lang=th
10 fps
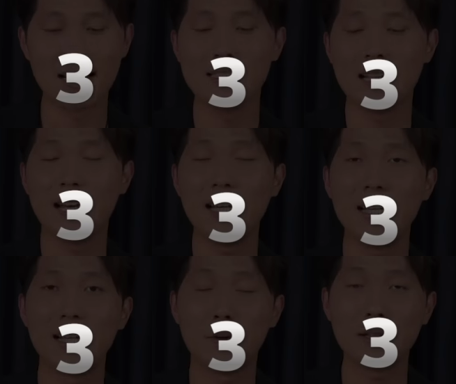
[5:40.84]
การใช้
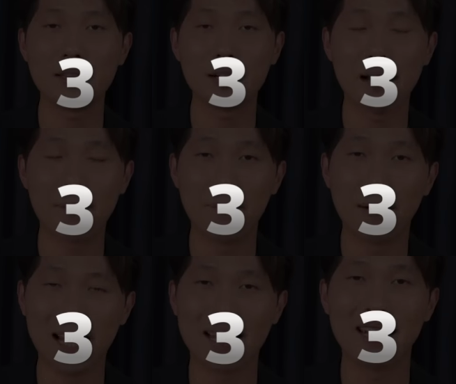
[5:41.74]
นวัตกรรม
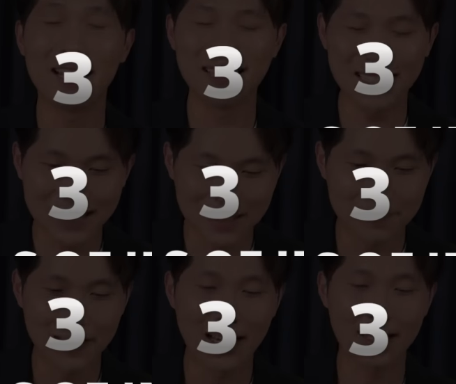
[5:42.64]
ใหม่ในที่
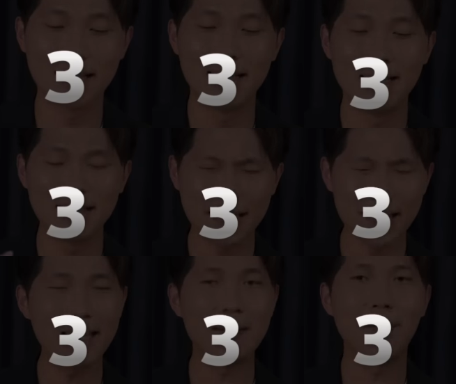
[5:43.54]
ทำงาน
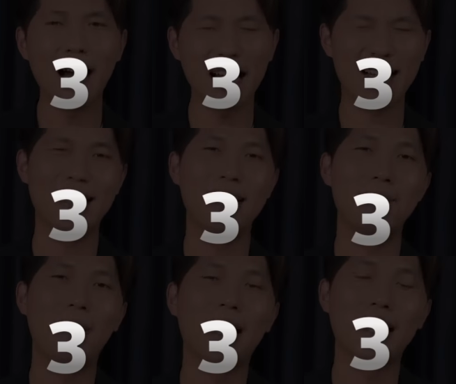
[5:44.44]
ที่มากเกิน
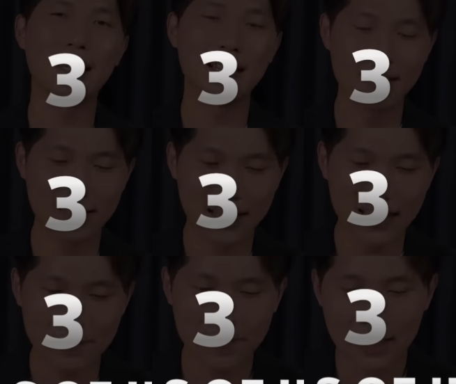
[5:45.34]
ไปนะ
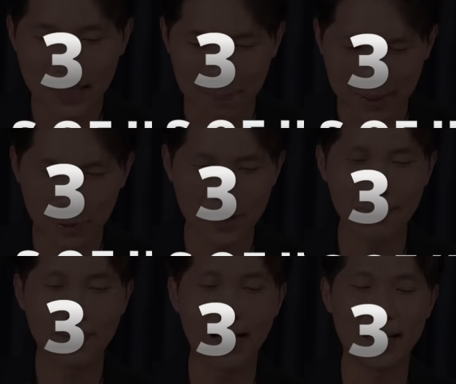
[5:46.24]
ครับทำให้คน
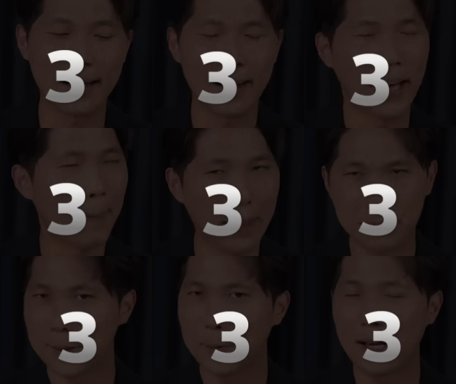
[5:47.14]
ทำงานเนี่ยป
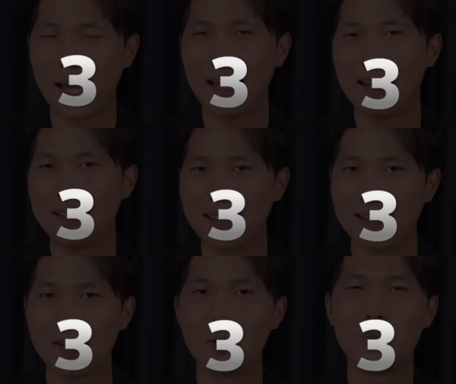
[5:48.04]
รับตัวและเรีย
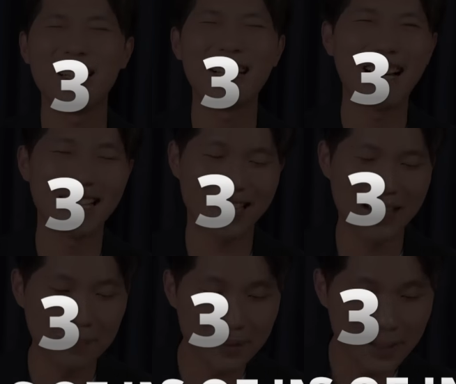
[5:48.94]
นรู้ไม่ทันครับ